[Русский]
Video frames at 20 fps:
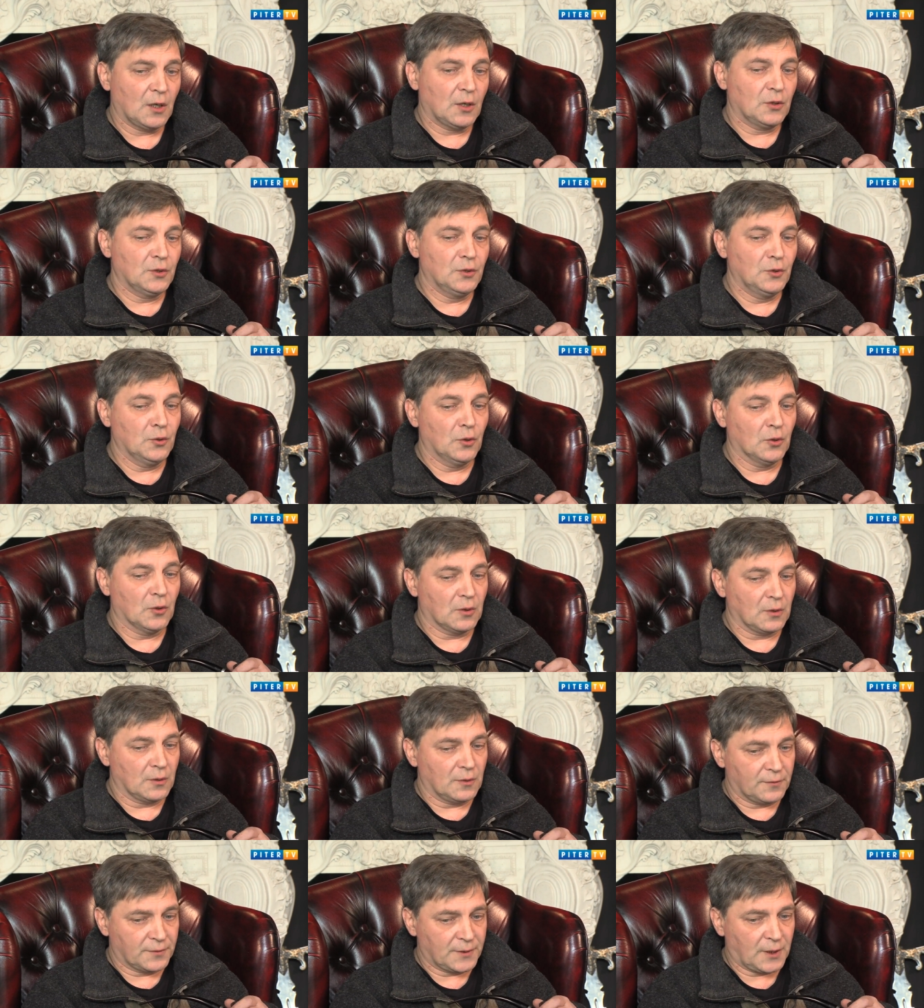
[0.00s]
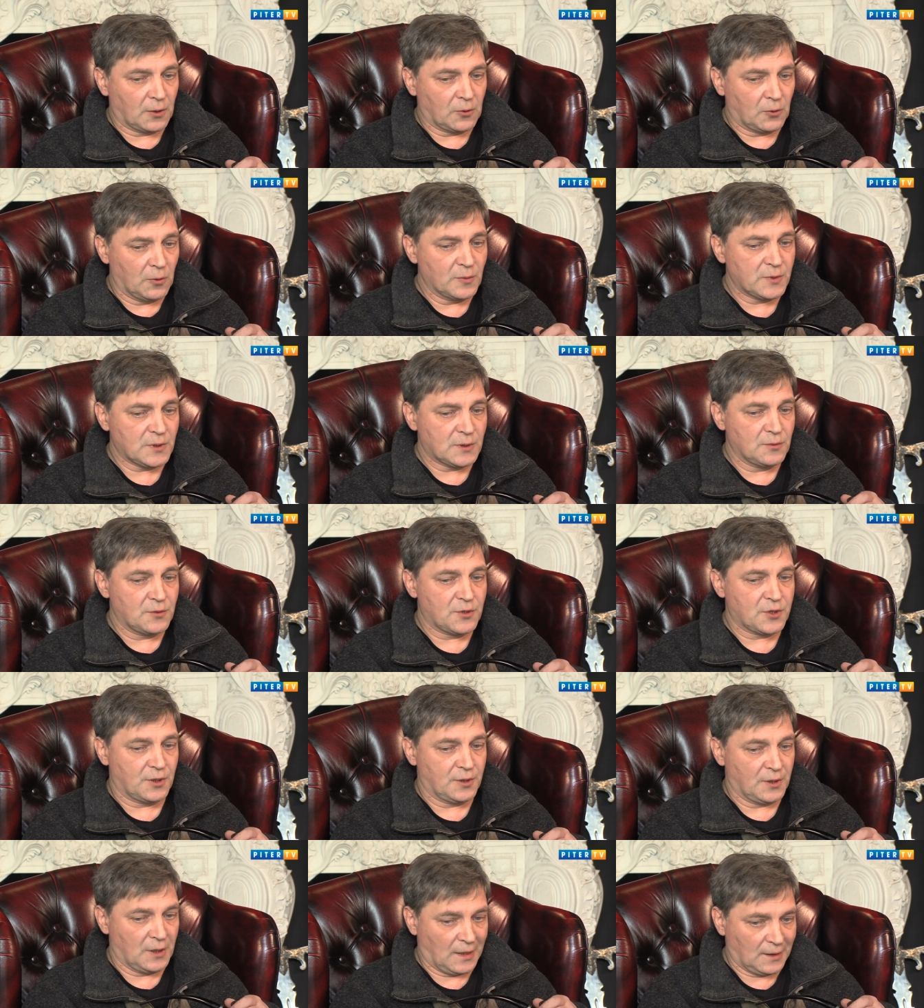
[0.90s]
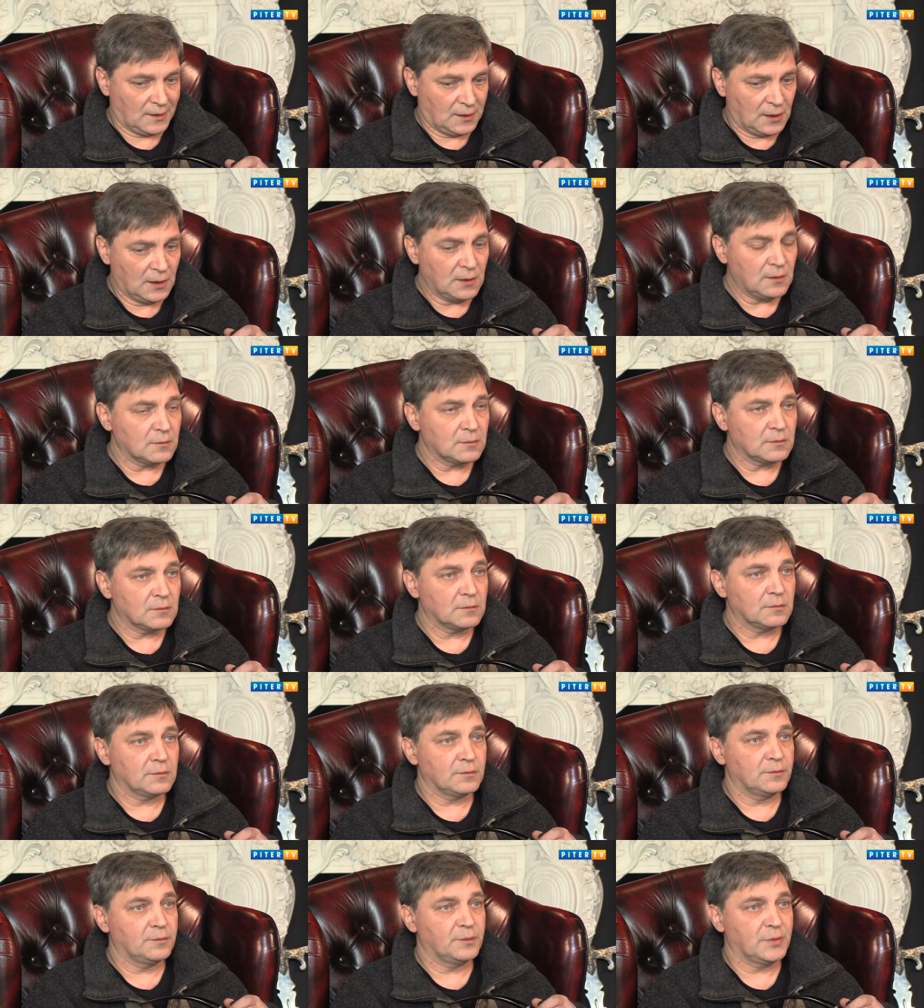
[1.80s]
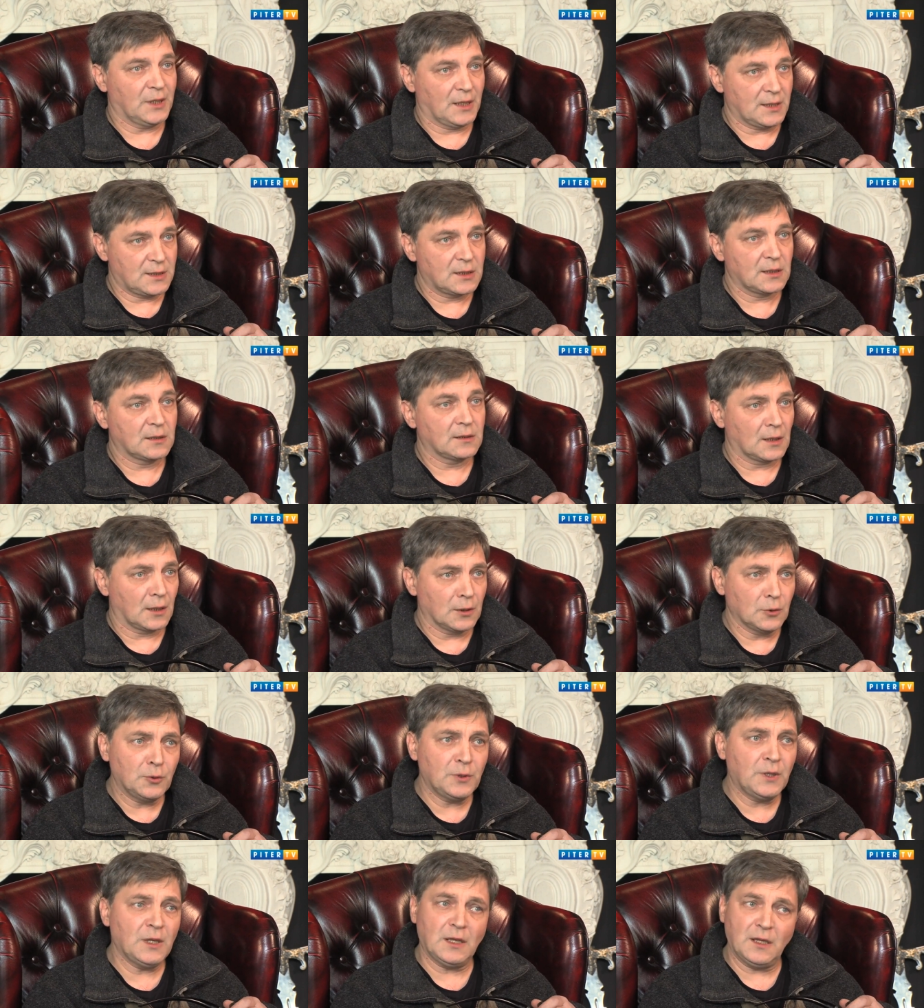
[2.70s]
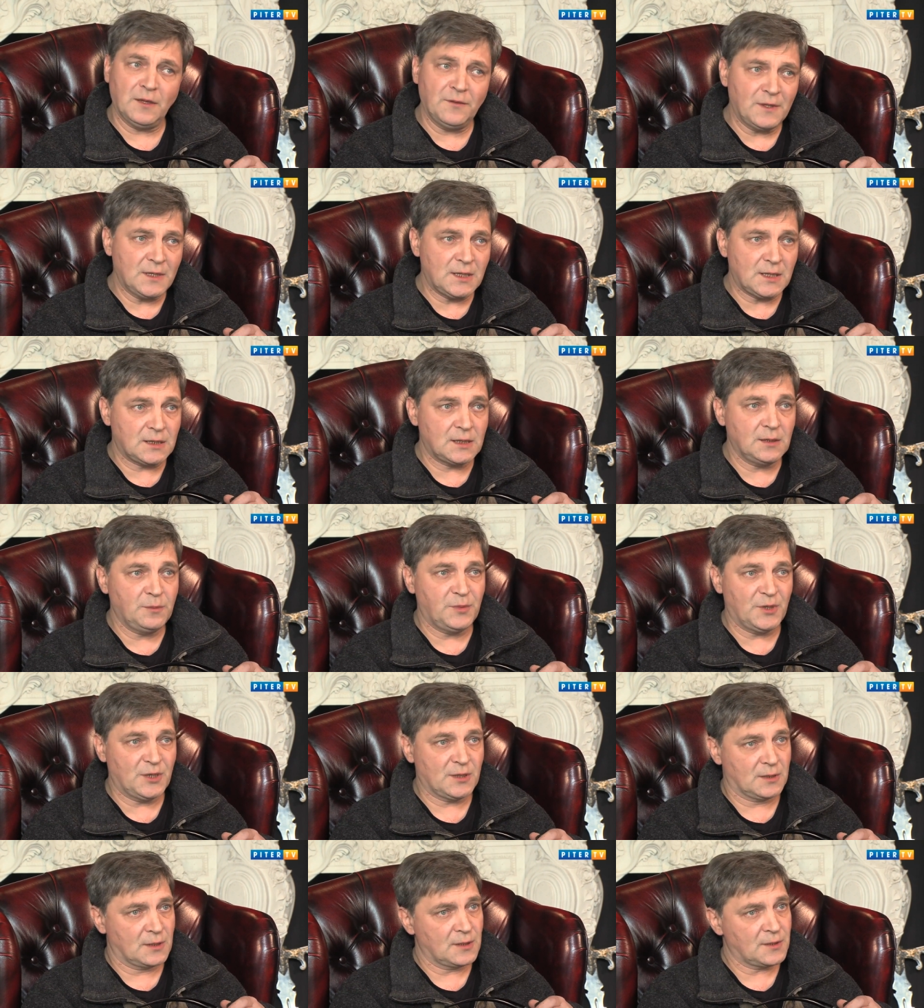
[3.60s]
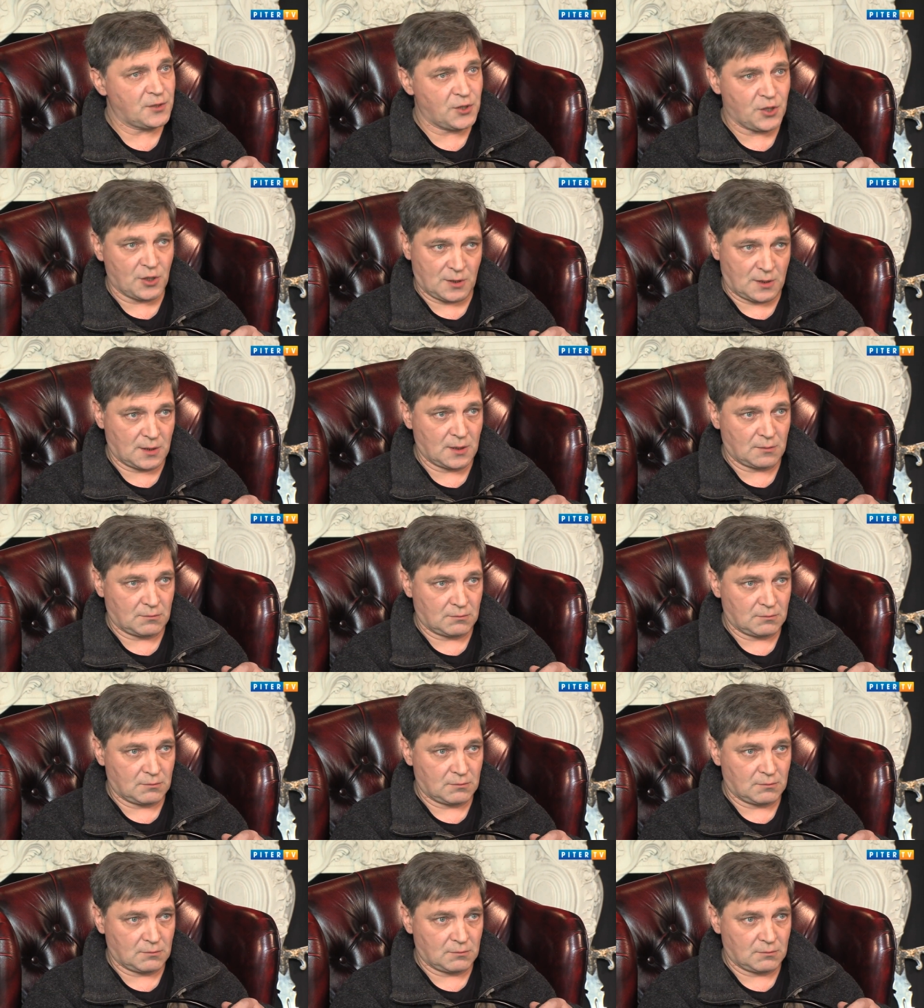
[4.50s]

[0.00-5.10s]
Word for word: Но в таком случае надо платить налоги и вести бизнес честно.